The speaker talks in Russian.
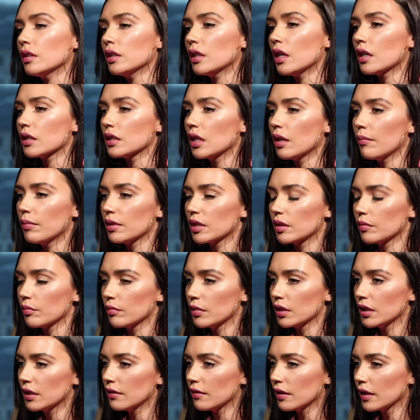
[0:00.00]
Никогда об этом
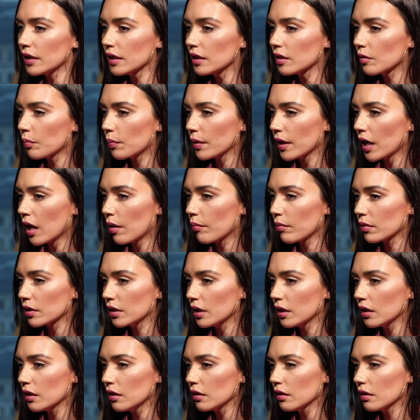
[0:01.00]
не говорила прямо,
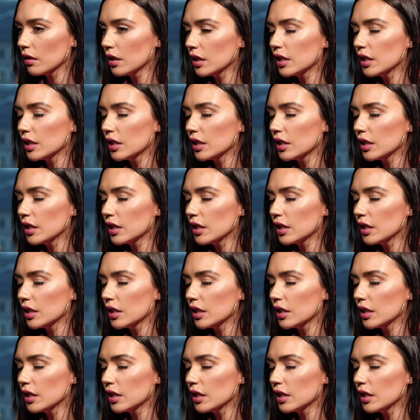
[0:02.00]
да.